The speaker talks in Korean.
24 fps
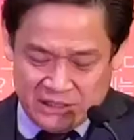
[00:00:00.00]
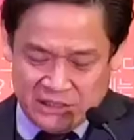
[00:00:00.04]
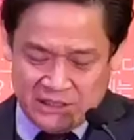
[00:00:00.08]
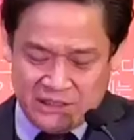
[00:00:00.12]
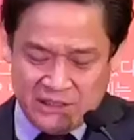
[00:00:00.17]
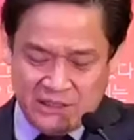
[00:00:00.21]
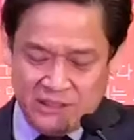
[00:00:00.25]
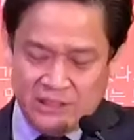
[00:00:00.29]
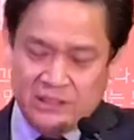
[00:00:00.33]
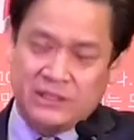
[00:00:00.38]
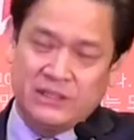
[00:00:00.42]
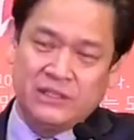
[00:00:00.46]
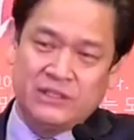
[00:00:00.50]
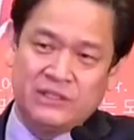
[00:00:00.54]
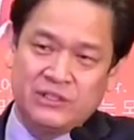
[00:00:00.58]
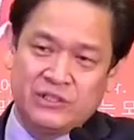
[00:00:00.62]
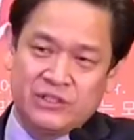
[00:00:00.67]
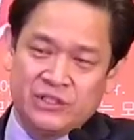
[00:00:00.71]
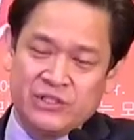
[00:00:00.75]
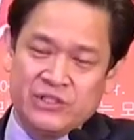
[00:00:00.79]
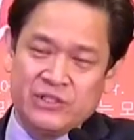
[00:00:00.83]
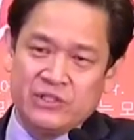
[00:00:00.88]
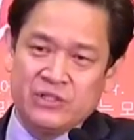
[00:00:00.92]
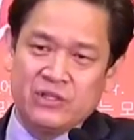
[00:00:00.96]
이
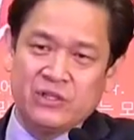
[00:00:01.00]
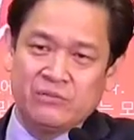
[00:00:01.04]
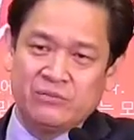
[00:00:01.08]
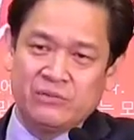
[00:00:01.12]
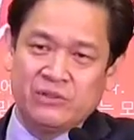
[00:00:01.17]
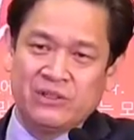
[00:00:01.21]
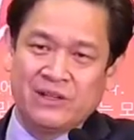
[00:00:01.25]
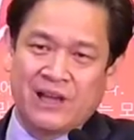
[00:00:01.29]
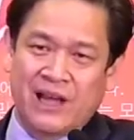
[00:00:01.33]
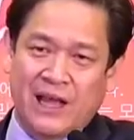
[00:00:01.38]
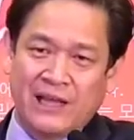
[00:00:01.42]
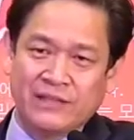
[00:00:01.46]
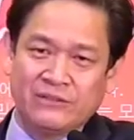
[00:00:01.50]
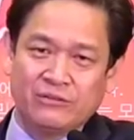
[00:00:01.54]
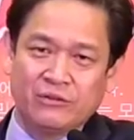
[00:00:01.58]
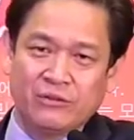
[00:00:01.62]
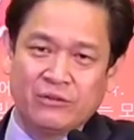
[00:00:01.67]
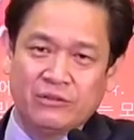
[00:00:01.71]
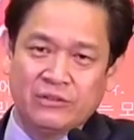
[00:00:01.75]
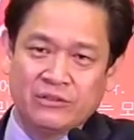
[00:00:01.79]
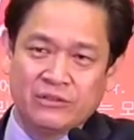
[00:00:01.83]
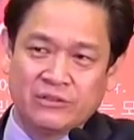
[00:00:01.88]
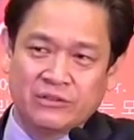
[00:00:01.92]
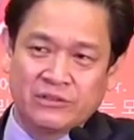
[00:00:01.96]
신념을
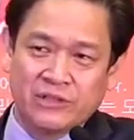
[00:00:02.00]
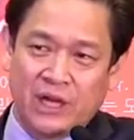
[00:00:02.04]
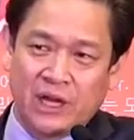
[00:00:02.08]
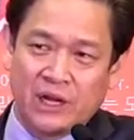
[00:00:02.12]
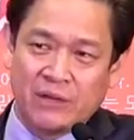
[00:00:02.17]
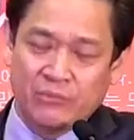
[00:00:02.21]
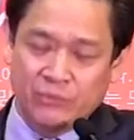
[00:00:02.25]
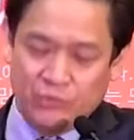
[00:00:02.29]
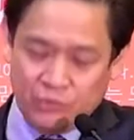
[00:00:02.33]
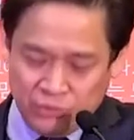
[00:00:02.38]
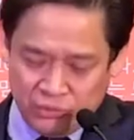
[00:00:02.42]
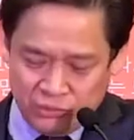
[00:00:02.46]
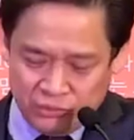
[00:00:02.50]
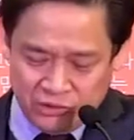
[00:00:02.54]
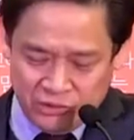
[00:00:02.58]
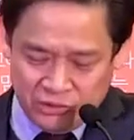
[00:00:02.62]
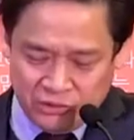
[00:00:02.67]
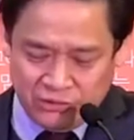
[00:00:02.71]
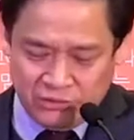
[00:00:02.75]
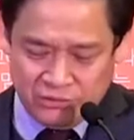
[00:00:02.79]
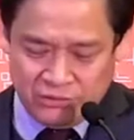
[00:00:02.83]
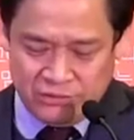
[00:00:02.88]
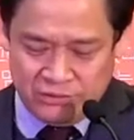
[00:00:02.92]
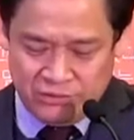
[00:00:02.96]
가지고 있는 사람도
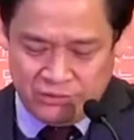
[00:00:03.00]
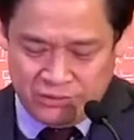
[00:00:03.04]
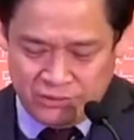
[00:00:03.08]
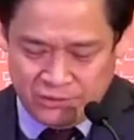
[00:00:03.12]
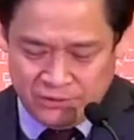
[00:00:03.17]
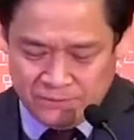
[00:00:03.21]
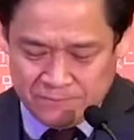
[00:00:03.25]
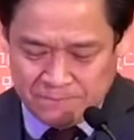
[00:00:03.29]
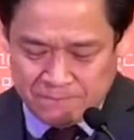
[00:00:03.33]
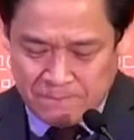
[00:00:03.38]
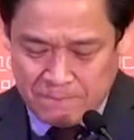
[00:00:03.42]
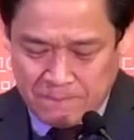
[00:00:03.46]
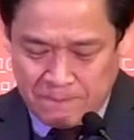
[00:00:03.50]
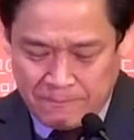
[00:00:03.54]
있거든요.